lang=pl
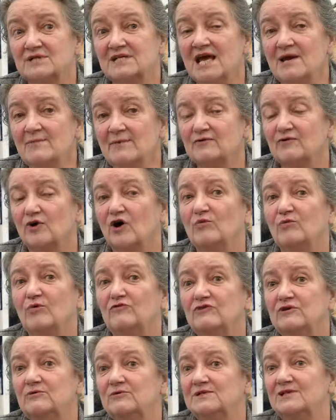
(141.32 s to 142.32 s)
najpierw
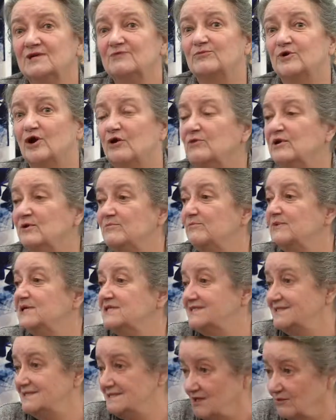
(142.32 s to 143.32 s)
omówiły ten problem
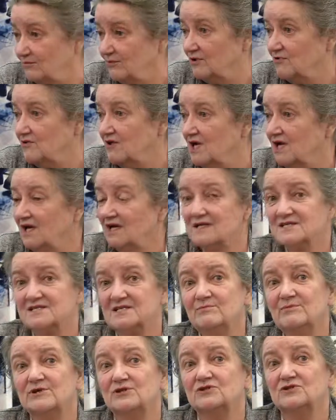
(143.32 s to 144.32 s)
między sobą,
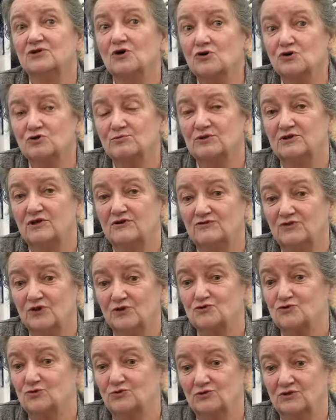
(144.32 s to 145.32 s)
żeby doszły do
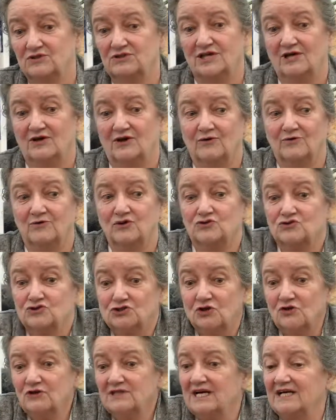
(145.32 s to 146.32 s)
wniosku do tego,
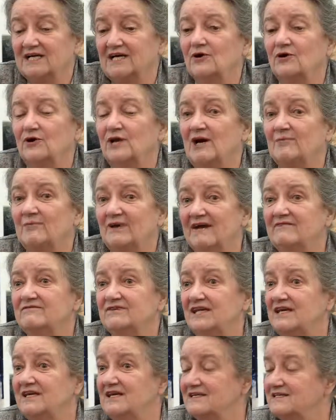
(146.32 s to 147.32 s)
co takiego
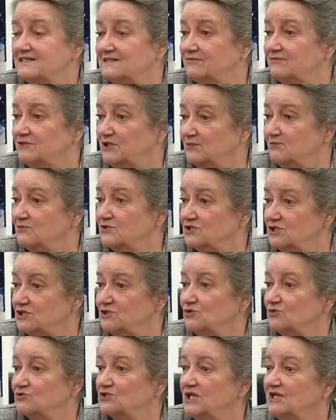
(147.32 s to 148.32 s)
naprawdę jest w tym
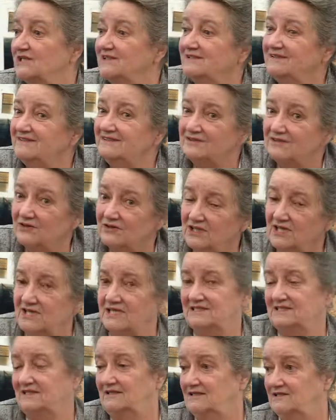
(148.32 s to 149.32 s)
życiu, że to nie
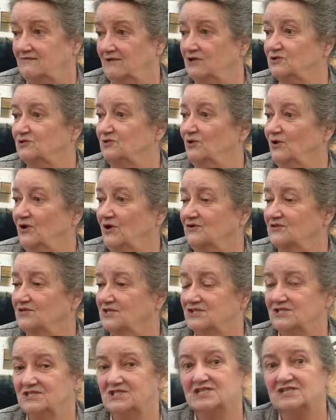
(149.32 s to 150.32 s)
jest satysfakcjonujące
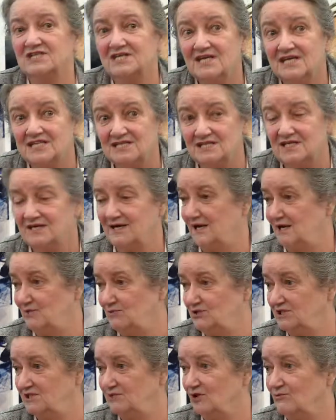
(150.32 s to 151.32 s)
życie, że nie żyje im
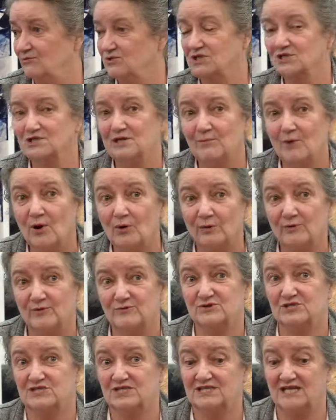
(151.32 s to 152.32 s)
się dobrze, że
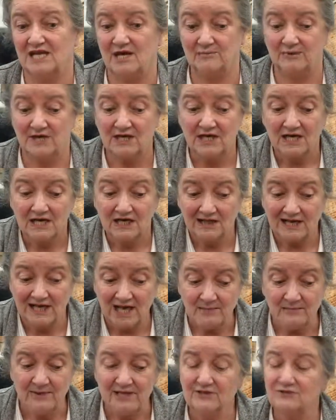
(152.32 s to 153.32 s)
mogłyby żyć lepiej.
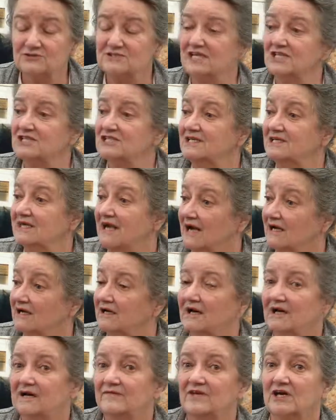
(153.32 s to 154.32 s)
Lepiej to znaczy jak?
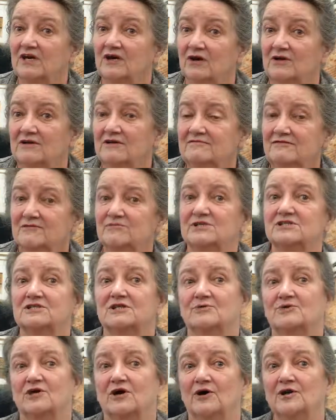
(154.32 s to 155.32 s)
Niech one
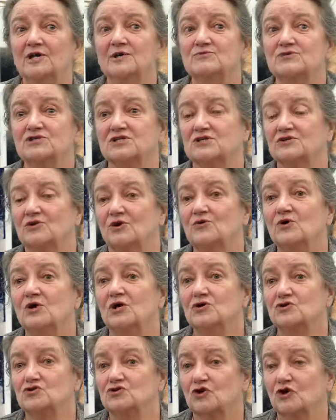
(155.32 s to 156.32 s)
wymyślą, niech one przyjdą
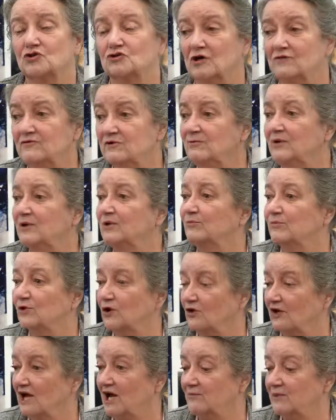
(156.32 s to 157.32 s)
z gotowym
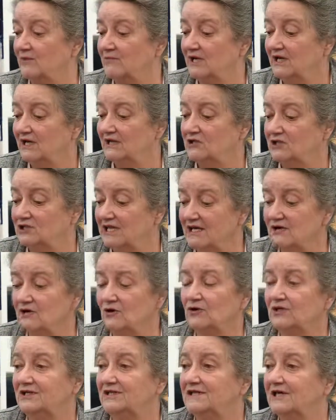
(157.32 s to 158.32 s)
programem
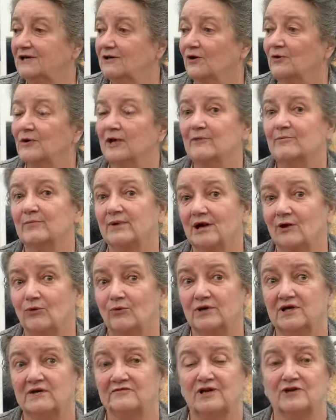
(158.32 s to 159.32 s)
tego i tego nam
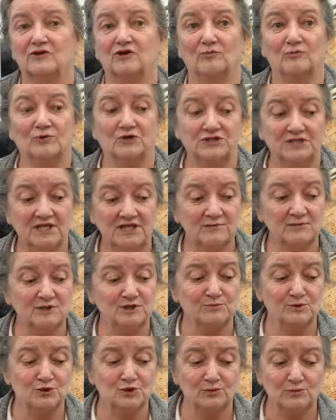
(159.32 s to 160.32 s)
brakuje w Radomiu.
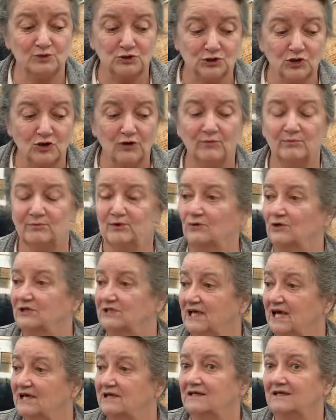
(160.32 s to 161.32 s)
Chcielibyśmy, żeby to było
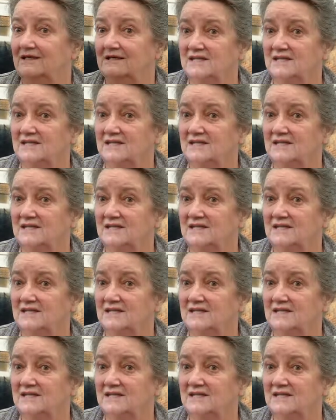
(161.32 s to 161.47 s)
tak i